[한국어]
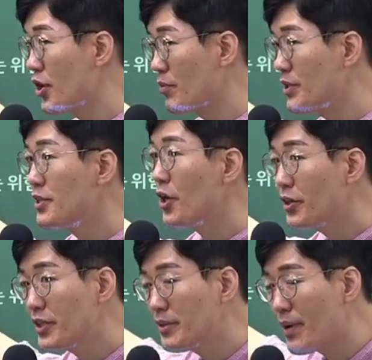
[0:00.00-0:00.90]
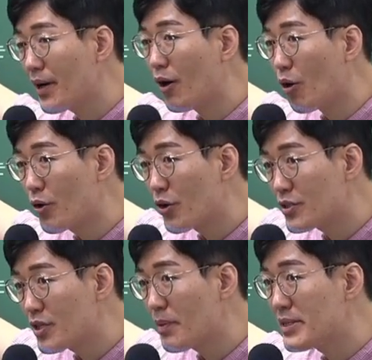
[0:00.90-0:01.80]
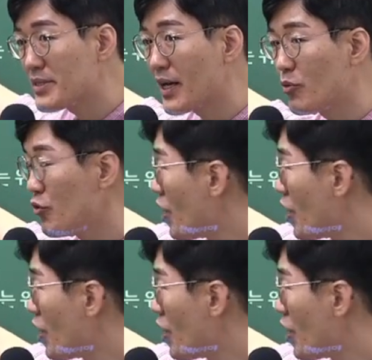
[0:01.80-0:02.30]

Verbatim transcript: 위험은 현금화가 어려워서 발생하는